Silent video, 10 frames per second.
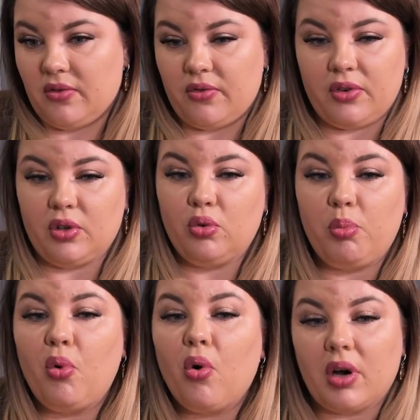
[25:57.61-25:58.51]
в
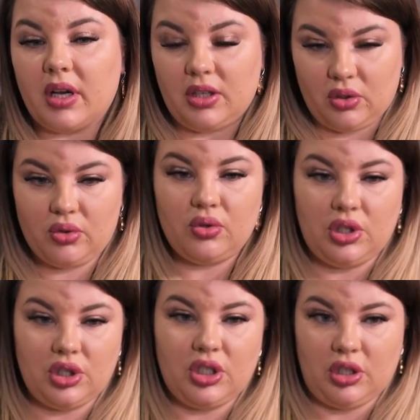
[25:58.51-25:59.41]
глубокое, не то, что
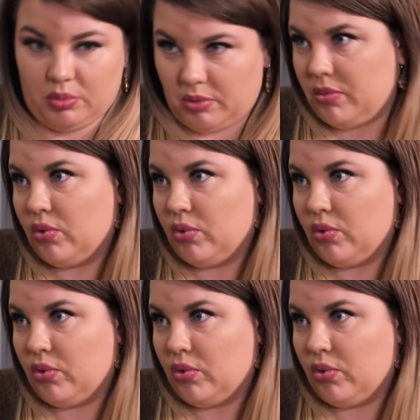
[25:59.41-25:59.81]
нищете, у меня,